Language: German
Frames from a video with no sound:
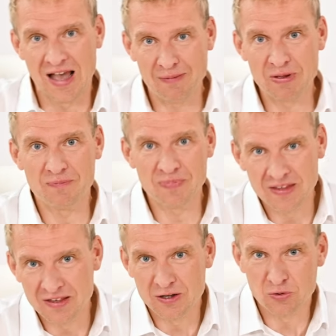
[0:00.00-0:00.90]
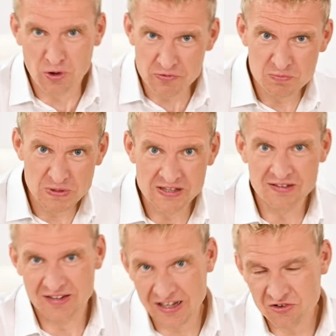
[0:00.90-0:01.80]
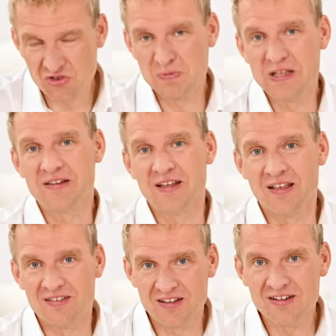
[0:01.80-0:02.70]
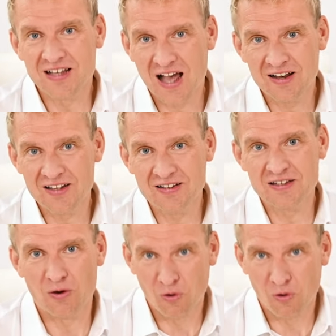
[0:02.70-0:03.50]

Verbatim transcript: Aber Golfspielen, Tennisspielen sind gar nicht die